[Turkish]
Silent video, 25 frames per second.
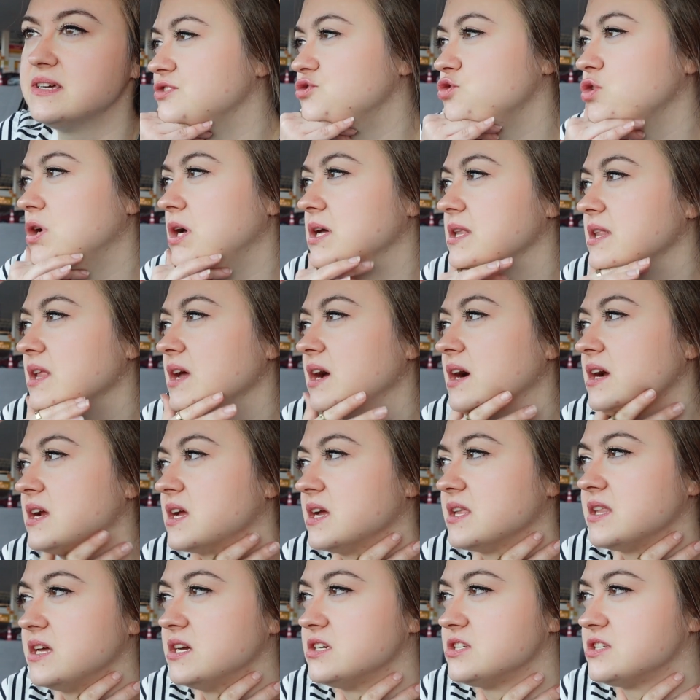Şu anda
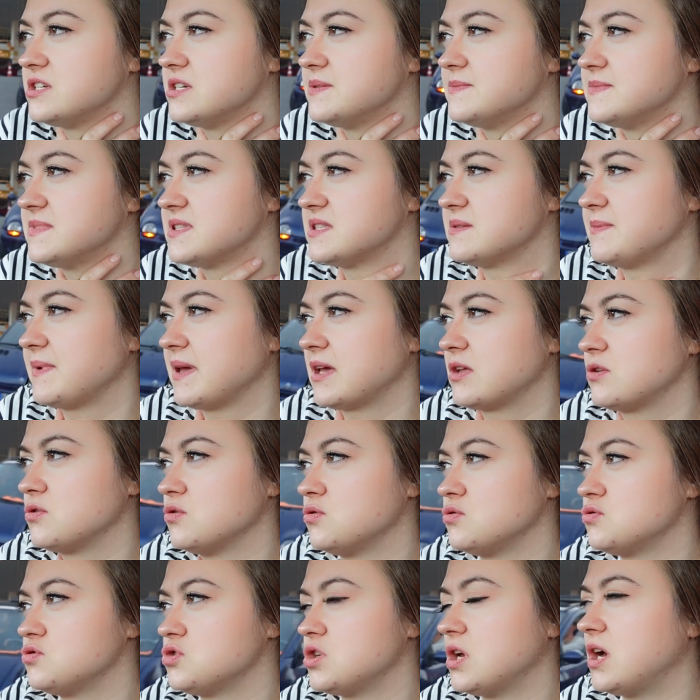arkadaşlarımızı
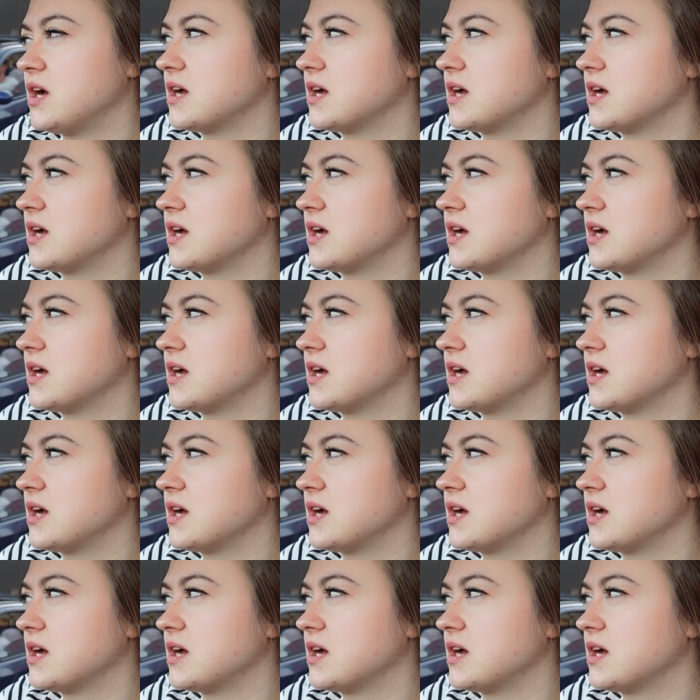bekliyoruz.